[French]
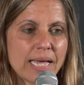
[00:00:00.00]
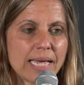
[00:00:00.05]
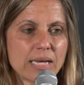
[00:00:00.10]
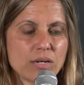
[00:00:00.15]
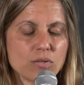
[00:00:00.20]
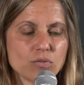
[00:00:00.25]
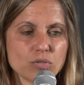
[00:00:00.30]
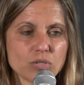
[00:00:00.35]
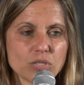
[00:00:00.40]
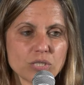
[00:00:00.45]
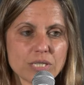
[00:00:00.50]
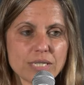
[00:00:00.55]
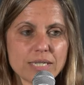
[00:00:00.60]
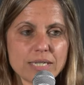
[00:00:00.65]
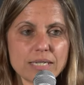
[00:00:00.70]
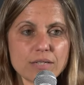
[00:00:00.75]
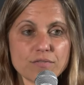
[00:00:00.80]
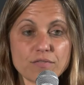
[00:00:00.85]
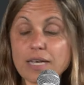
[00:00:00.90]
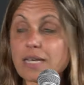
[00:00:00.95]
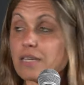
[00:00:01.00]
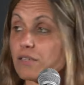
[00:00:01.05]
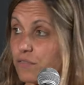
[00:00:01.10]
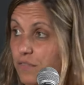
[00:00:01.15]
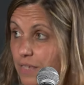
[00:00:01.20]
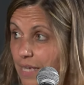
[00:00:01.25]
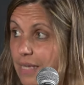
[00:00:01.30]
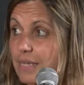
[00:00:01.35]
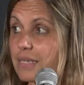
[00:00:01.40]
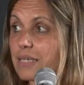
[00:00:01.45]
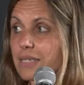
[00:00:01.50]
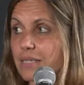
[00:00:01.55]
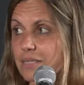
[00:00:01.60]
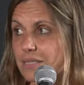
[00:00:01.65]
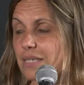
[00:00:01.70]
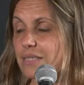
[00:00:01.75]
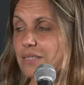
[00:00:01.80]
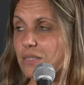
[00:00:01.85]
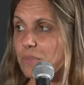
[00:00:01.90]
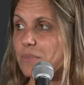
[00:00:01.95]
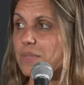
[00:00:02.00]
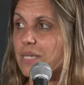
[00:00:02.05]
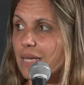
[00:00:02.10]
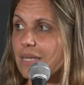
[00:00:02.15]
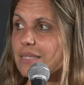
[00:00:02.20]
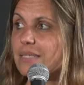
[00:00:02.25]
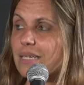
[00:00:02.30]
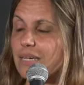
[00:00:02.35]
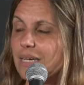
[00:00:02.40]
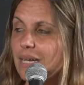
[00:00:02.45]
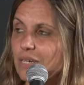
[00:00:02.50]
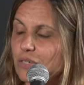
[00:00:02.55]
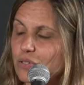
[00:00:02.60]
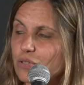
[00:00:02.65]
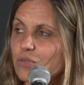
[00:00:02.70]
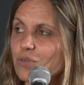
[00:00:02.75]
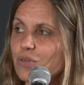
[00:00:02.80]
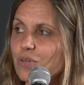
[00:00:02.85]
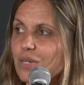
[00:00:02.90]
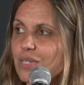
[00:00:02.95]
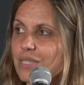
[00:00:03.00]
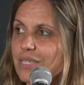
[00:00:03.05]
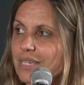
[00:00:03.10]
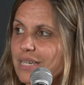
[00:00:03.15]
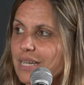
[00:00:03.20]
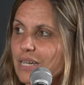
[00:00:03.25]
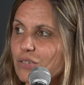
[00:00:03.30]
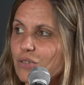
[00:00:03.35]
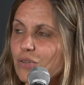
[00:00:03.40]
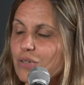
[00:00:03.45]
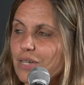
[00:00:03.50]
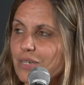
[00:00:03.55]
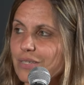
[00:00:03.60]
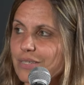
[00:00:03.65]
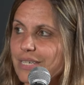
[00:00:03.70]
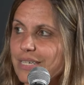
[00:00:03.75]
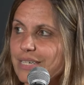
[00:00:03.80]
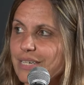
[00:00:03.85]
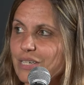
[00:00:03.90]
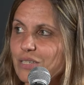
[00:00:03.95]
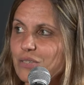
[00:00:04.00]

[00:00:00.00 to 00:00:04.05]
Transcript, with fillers: et aussi vérifier qu'il s'agit bien d'un calcul, d'un calcul quantique.